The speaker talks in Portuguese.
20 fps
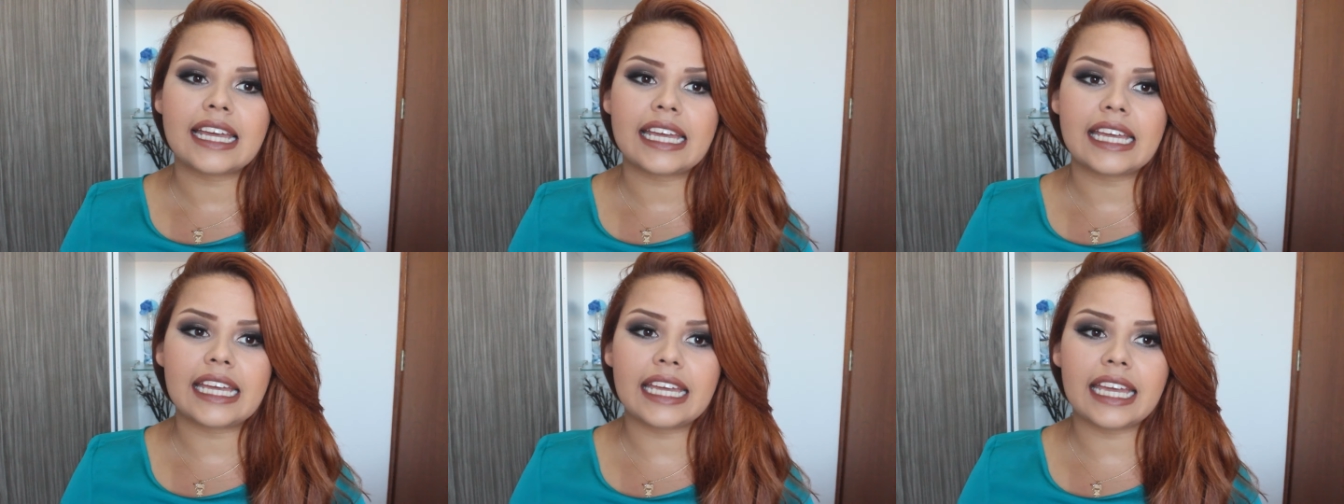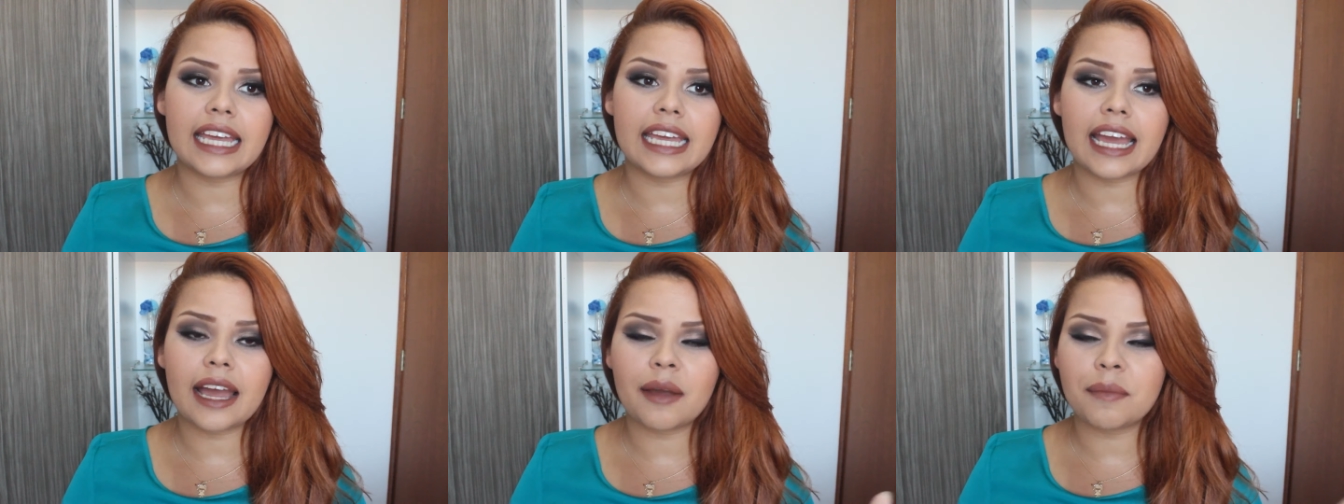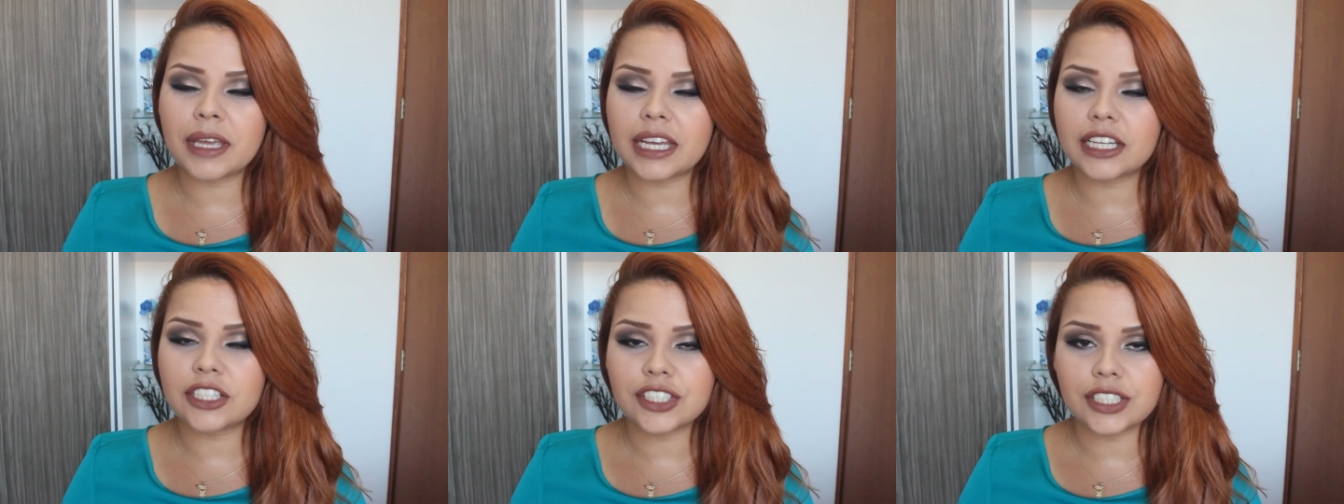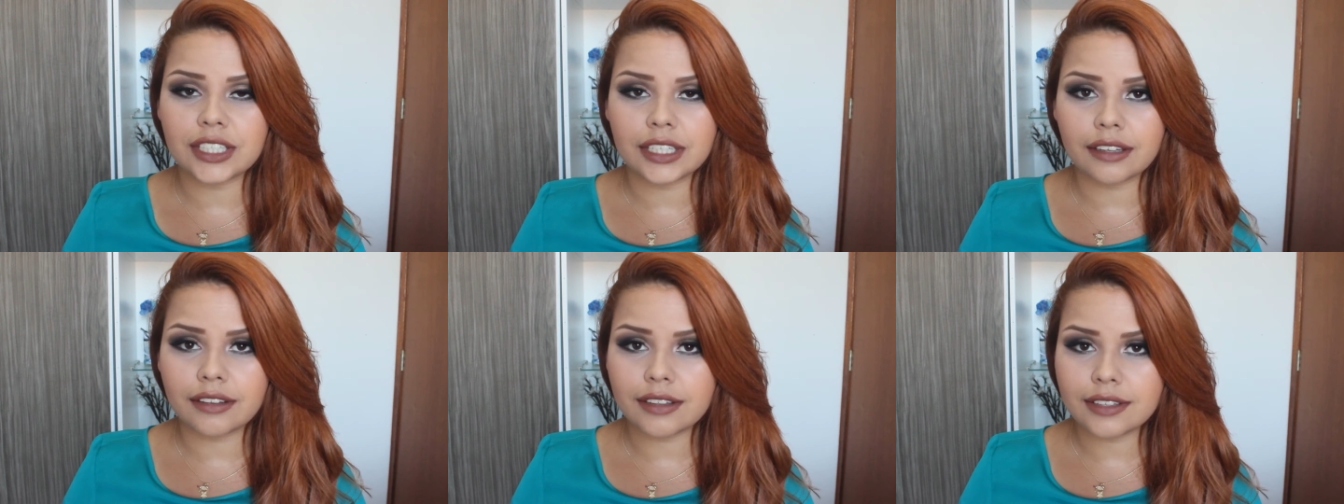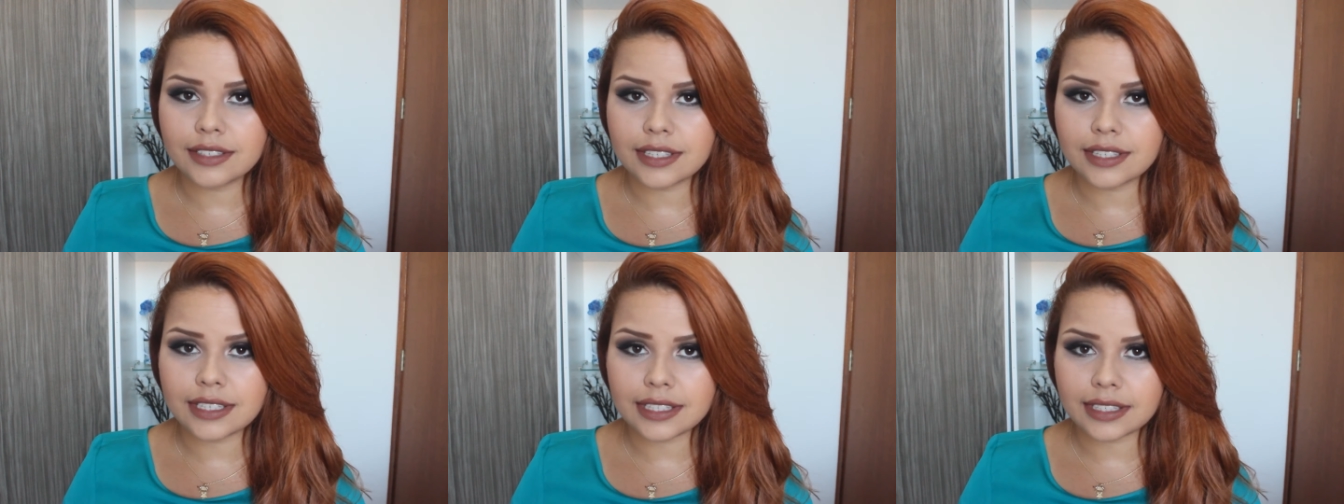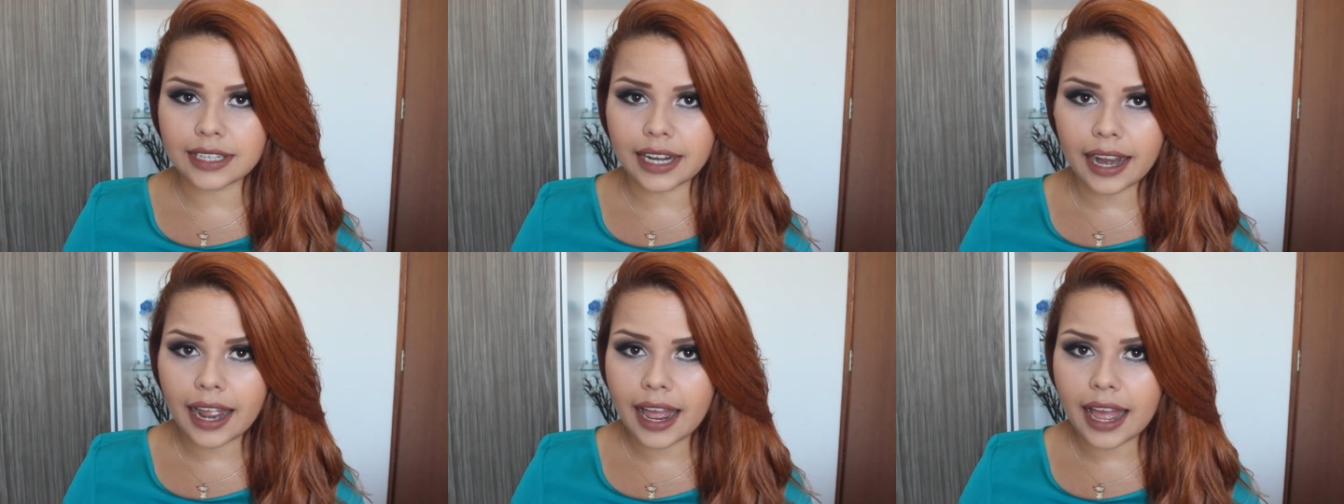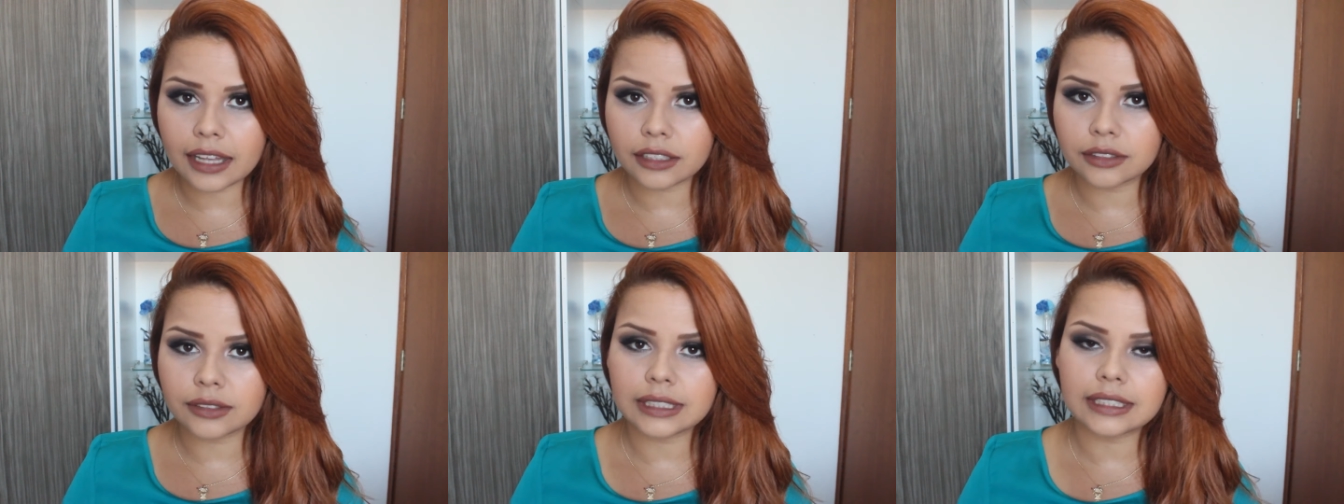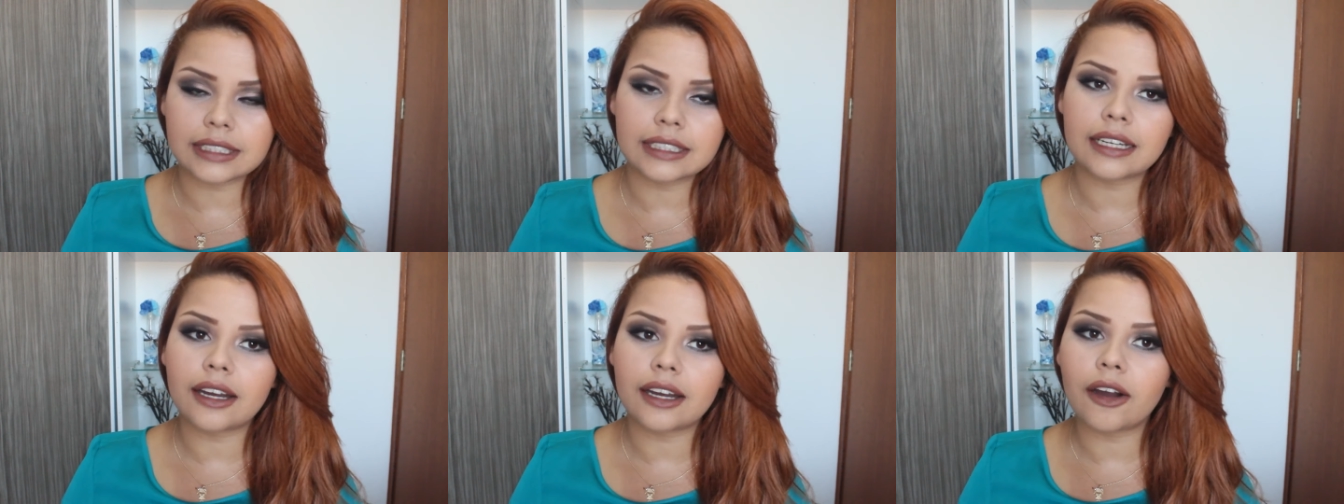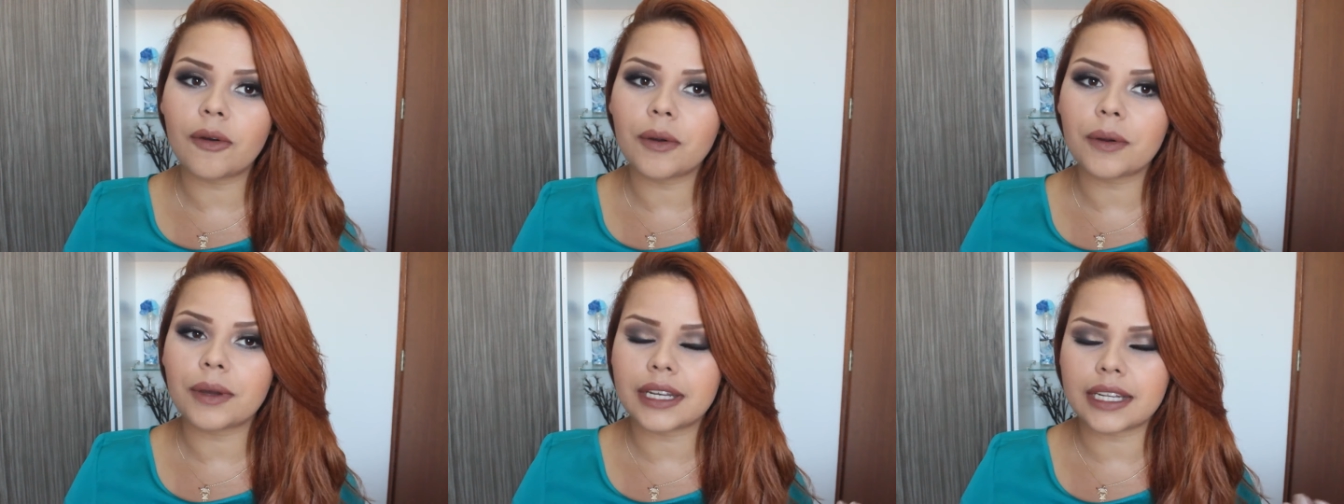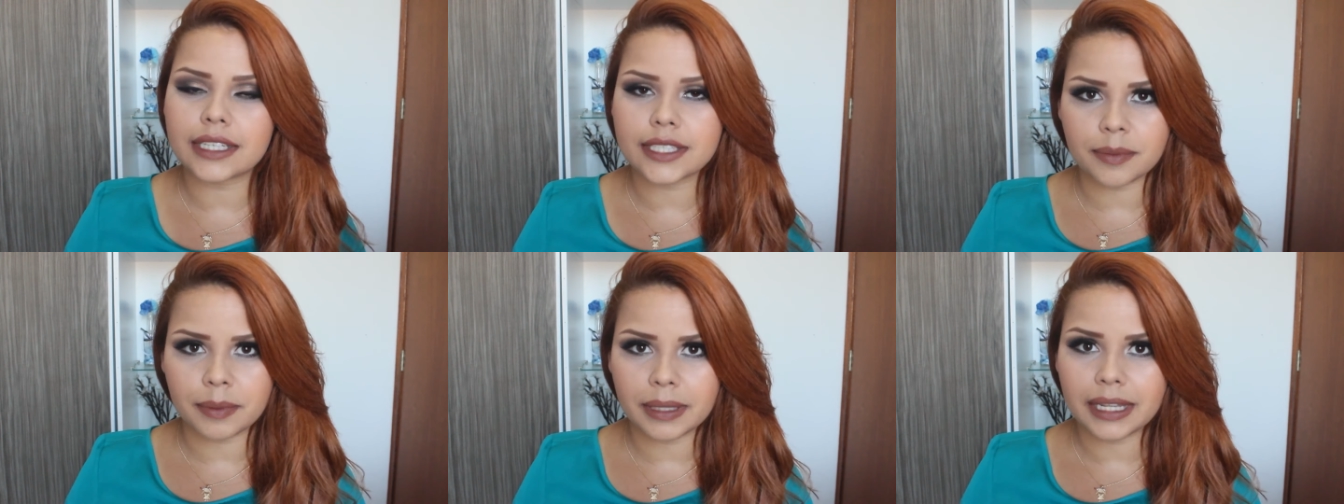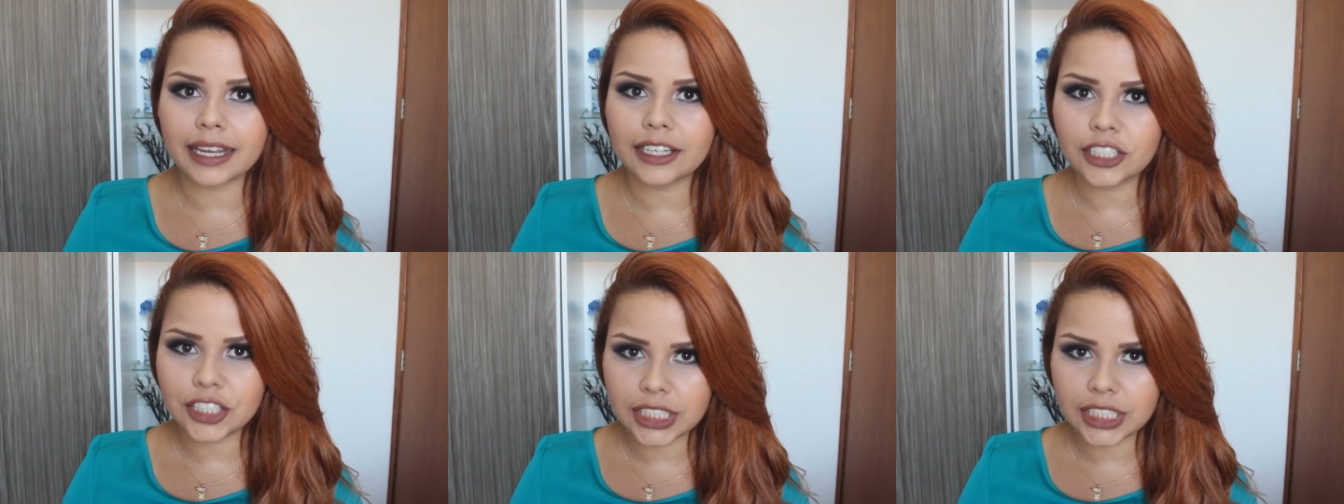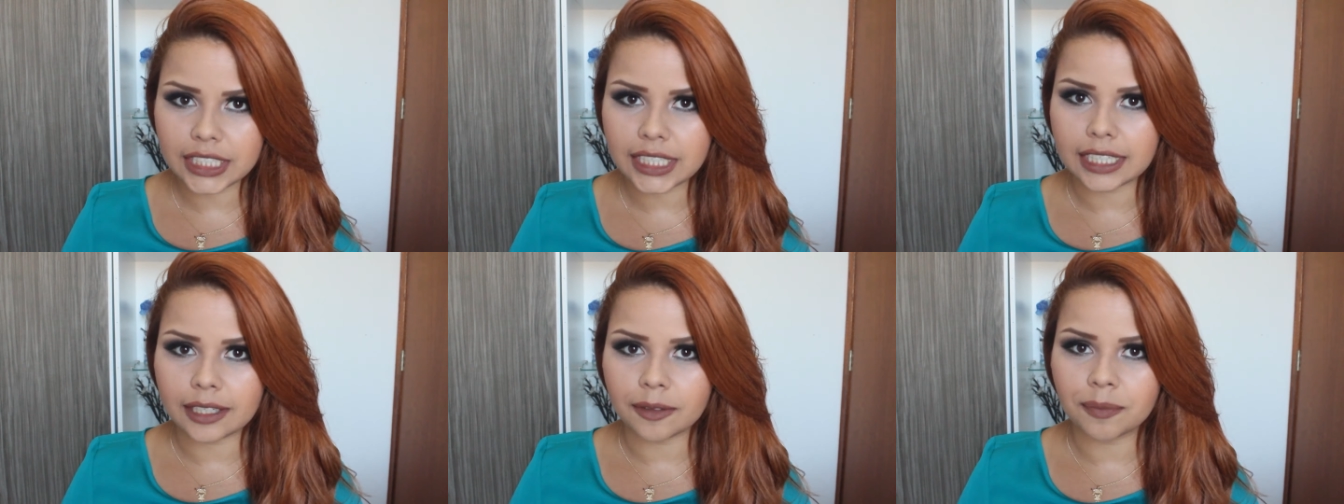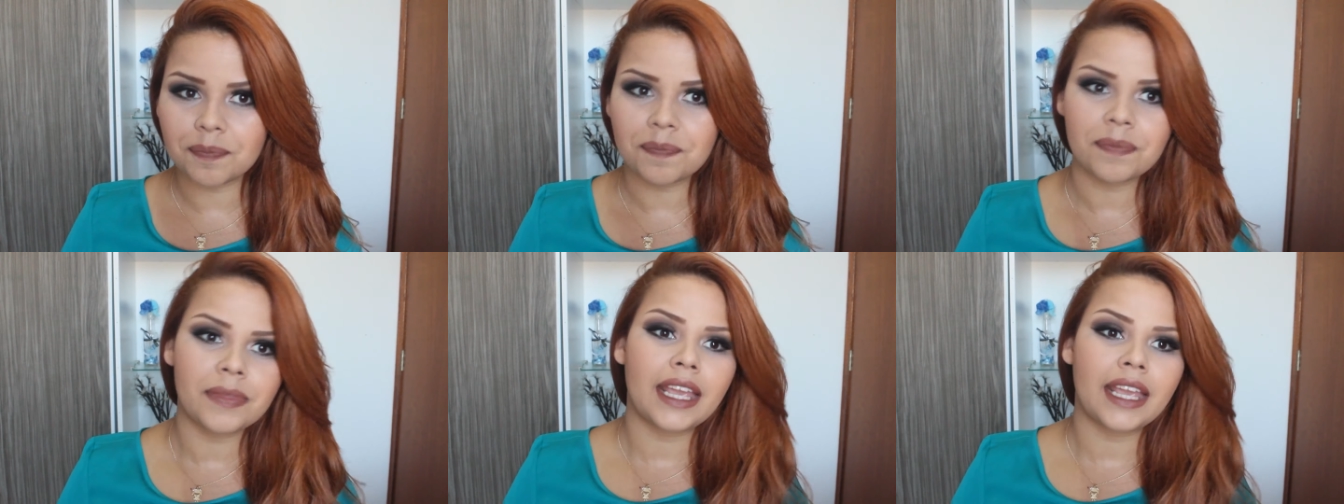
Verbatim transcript: e a minha tinha se estragado, então eu queria saber da caixinha.